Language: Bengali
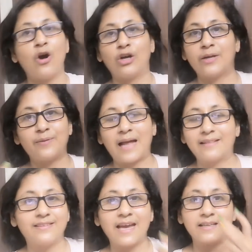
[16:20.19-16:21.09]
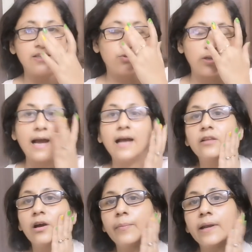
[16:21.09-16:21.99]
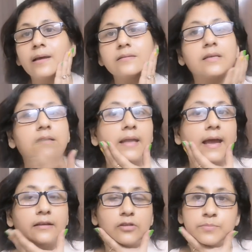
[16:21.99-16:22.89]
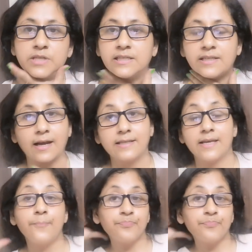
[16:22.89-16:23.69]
অতএব রাত্রে আর কিছুই লাগাতে হবে না স্কিনটা একদম ঠিকঠাক আছে